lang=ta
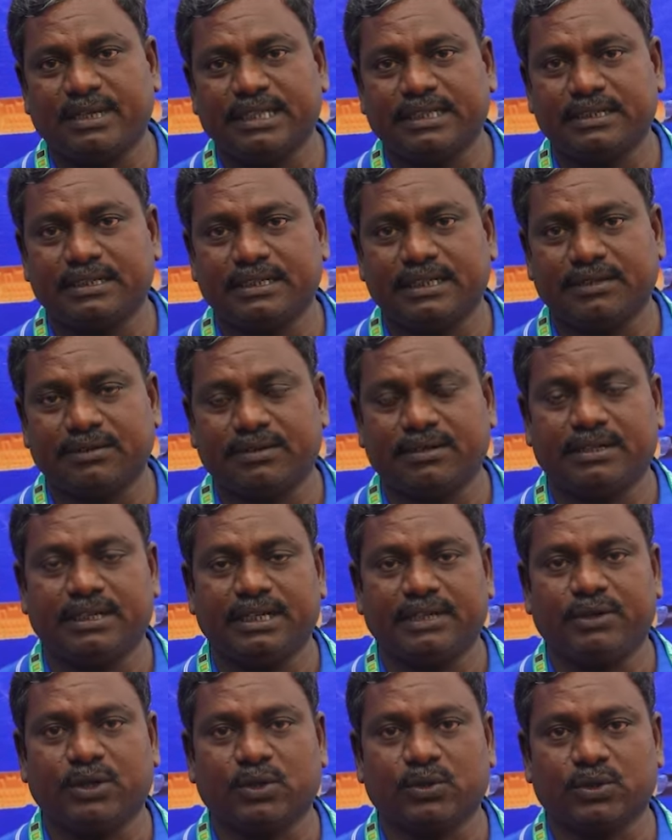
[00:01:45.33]
அமைத்து
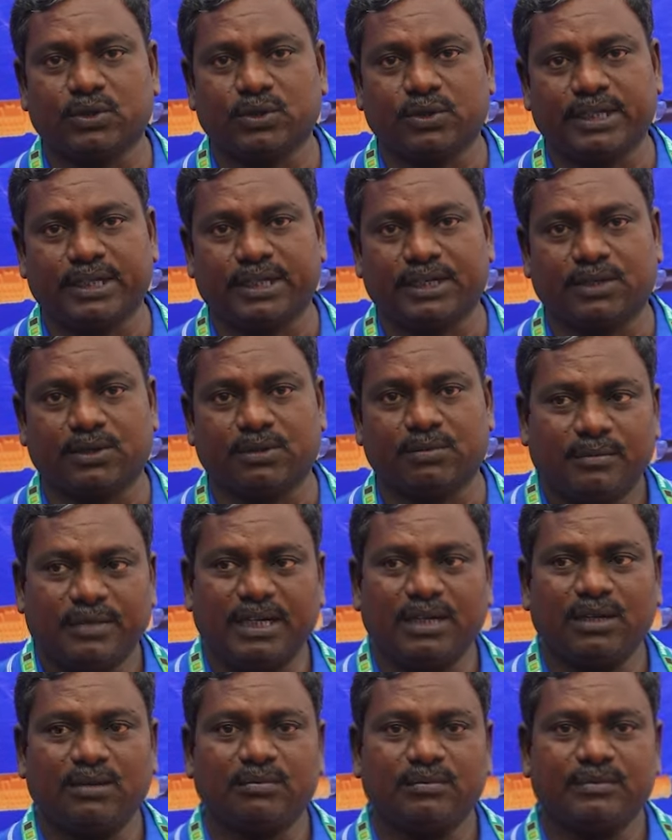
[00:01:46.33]
நிறுவி கொடுத்து கொண்டிருக்கிறோம்
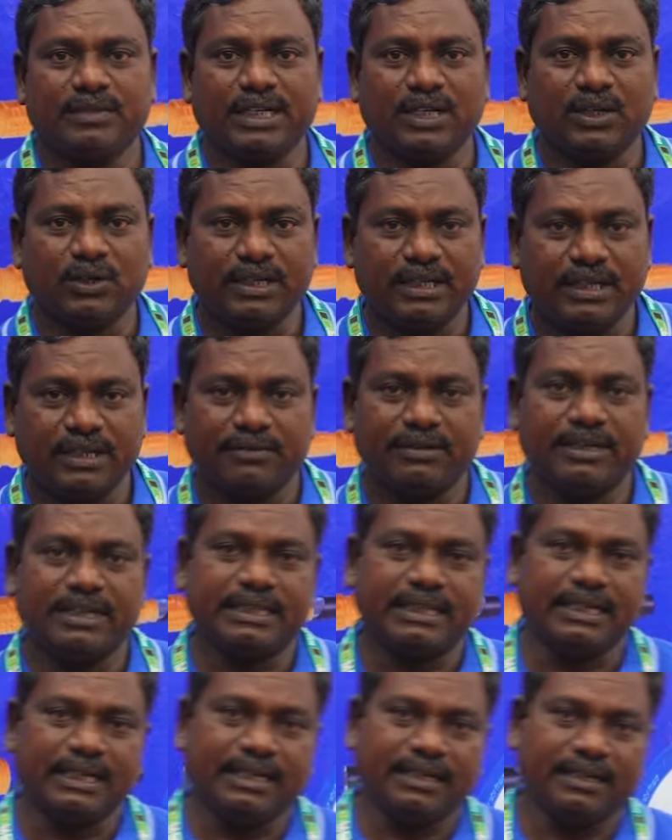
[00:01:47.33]
மேலும் எங்களுடைய
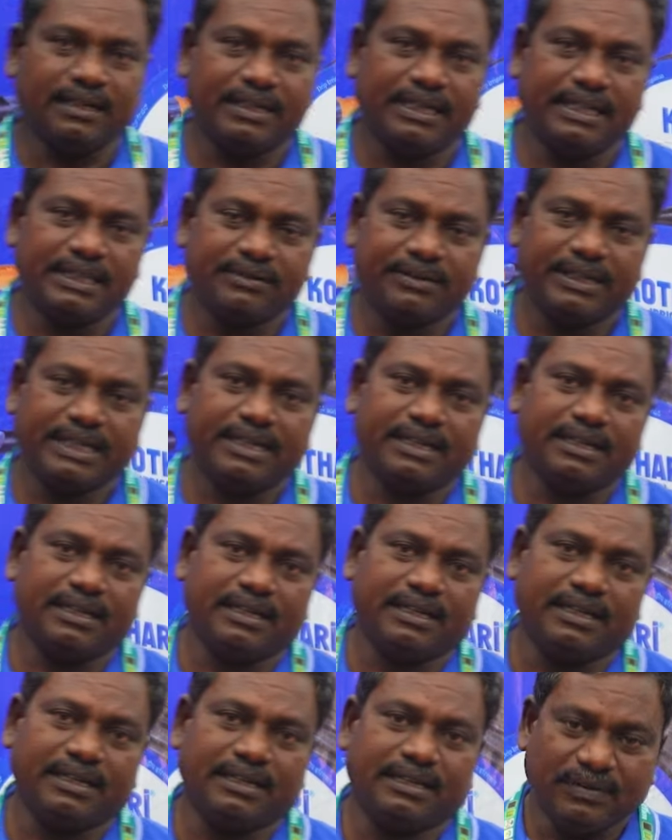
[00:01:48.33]
நிறுவனத்திலே அனைத்து வகையான
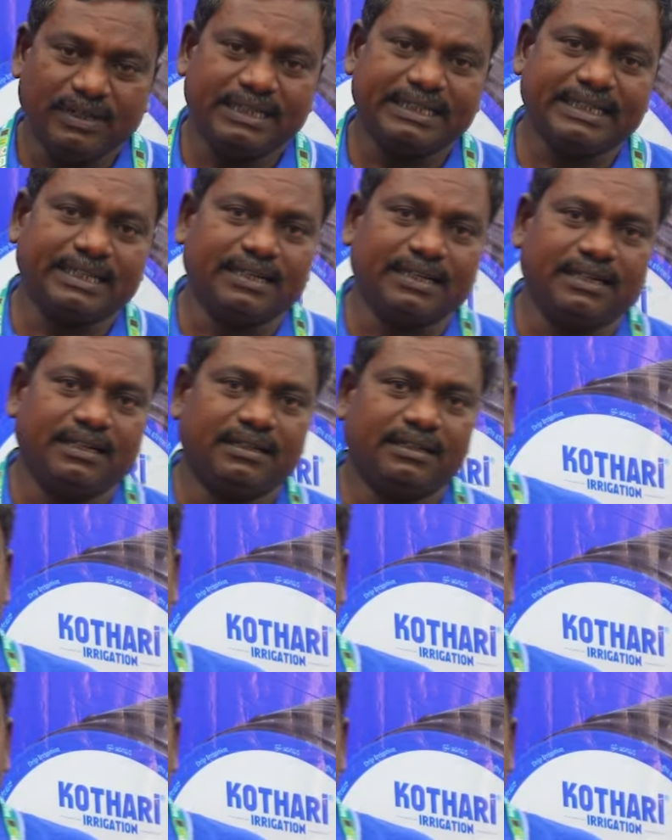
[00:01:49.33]
ஃபில்டர்கள்